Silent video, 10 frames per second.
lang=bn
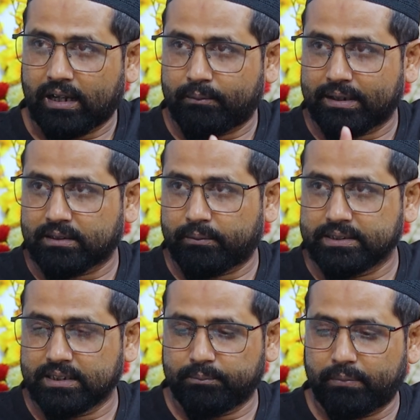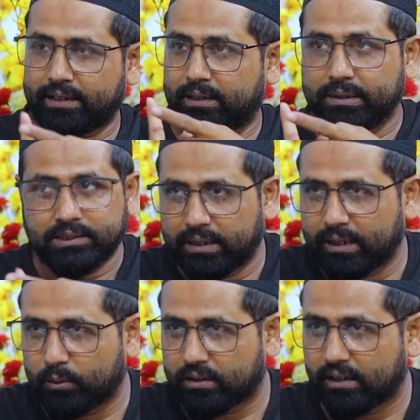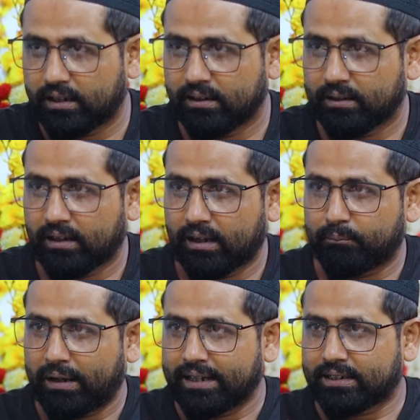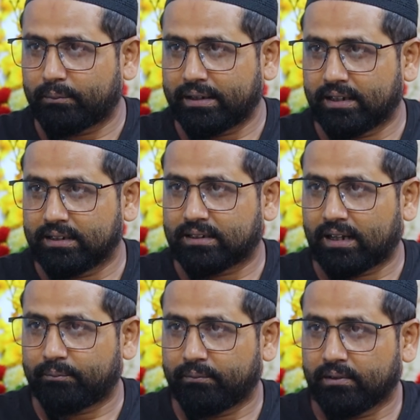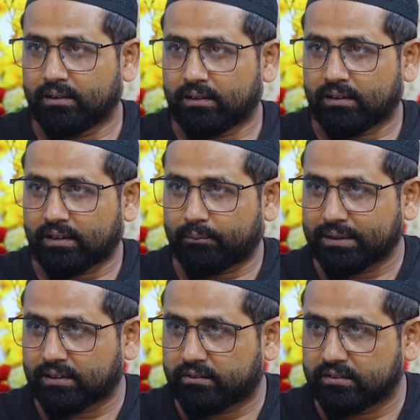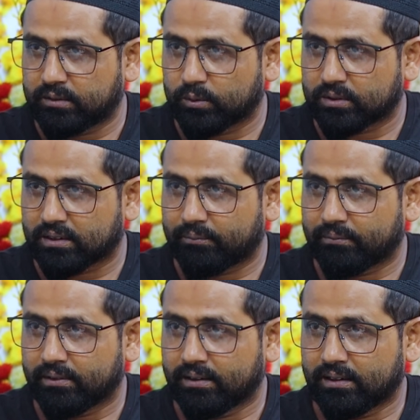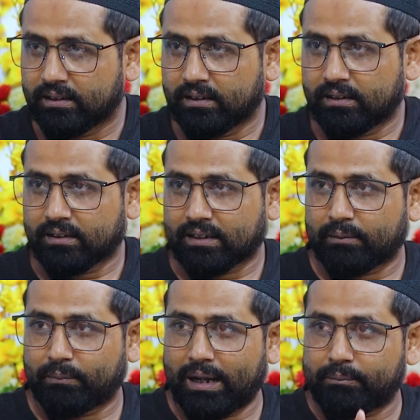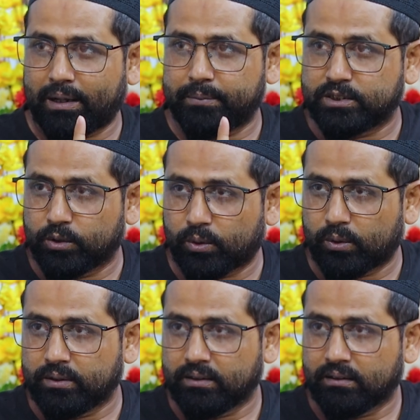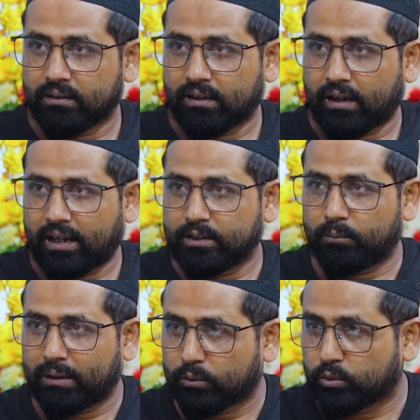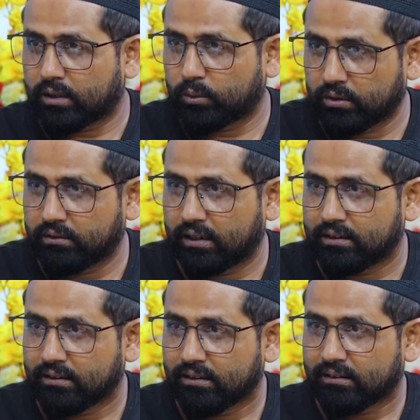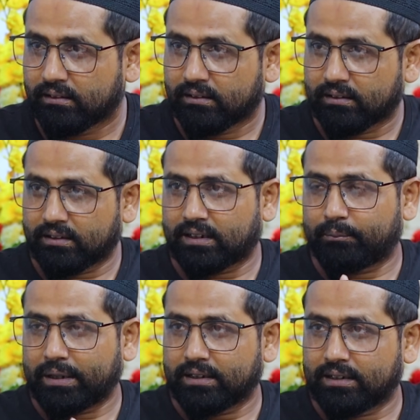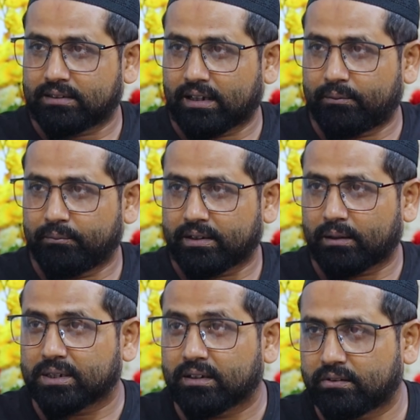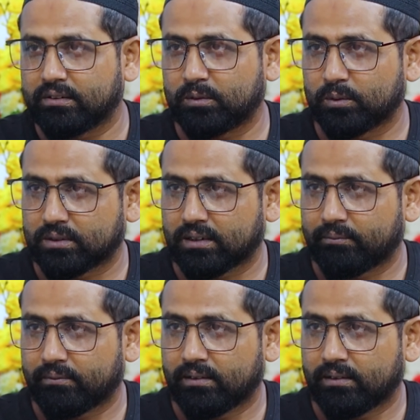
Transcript: আমার জামাইয়ে বাইরে বেশি মায়া করতা মা এটা মানিয়া নিতাম না বাদার সৃষ্টি করতাম তার মা মা বেশি করেন আইও মারকুটা ঢুকি যায় এটা মানিয়া নিতাম না বাদার সৃষ্টি করতাম